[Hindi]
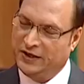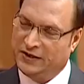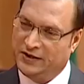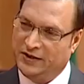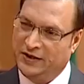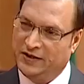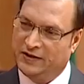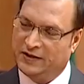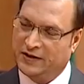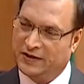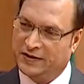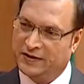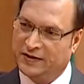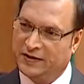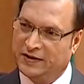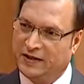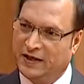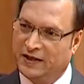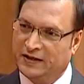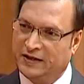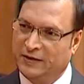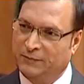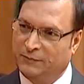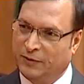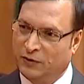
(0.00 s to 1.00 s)
ये ठीक
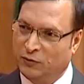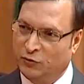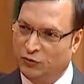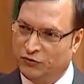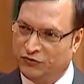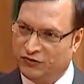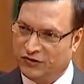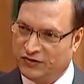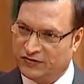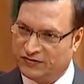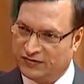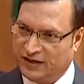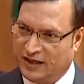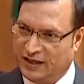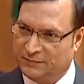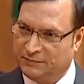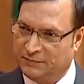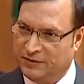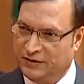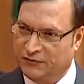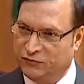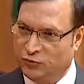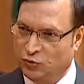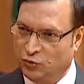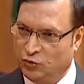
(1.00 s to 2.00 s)
लगेगा कि बलूचिस्तान
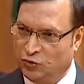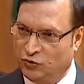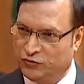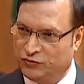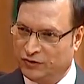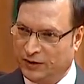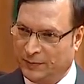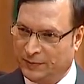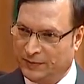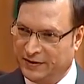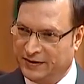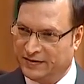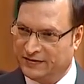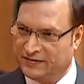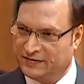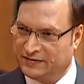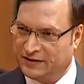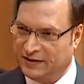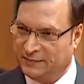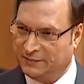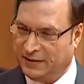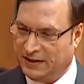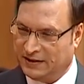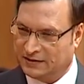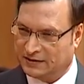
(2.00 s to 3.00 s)
में जो लोग
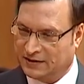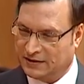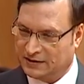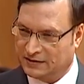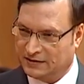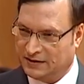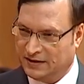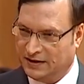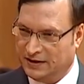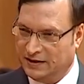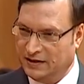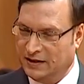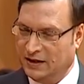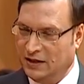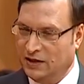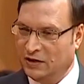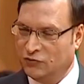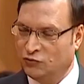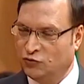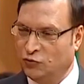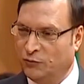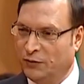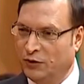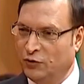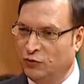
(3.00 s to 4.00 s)
सेपरेटिस्ट की बात करते हैं
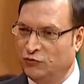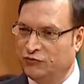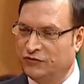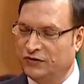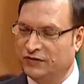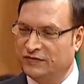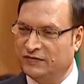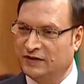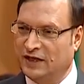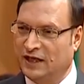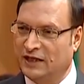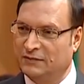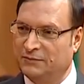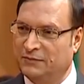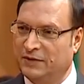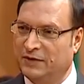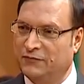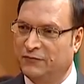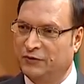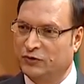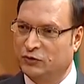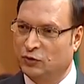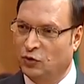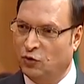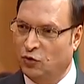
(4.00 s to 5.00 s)
जो बलूचिस्तान
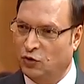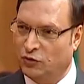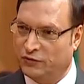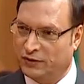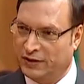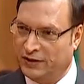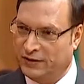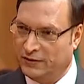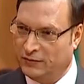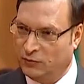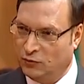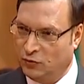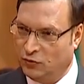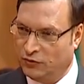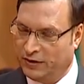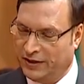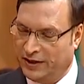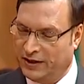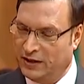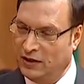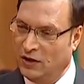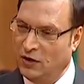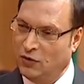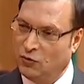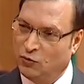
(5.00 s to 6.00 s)
में विद्रोह के लोग
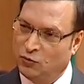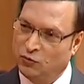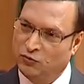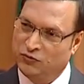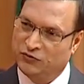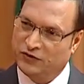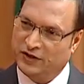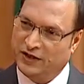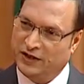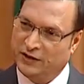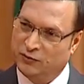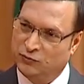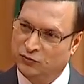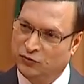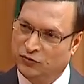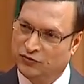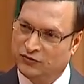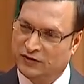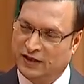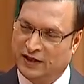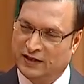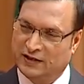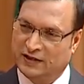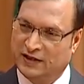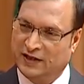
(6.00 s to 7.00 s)
हैं उनसे
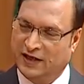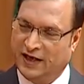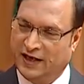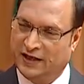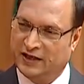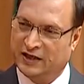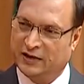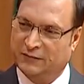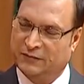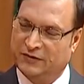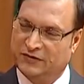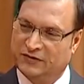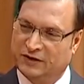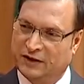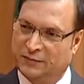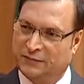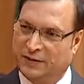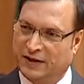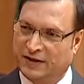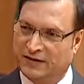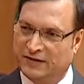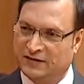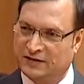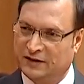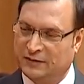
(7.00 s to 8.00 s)
हिंदुस्तान के हाई कमिश्नर
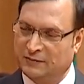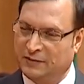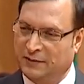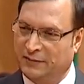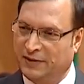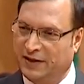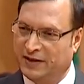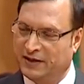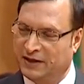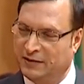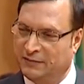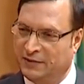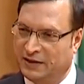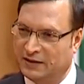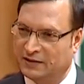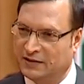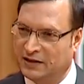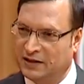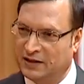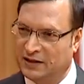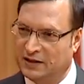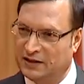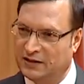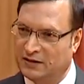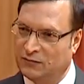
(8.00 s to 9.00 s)
पाकिस्तान में बैठ के
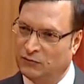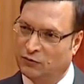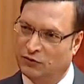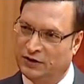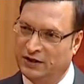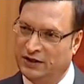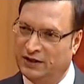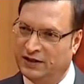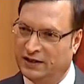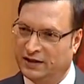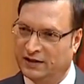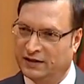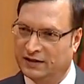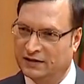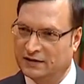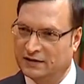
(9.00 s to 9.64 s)
बात करें वो ठीक है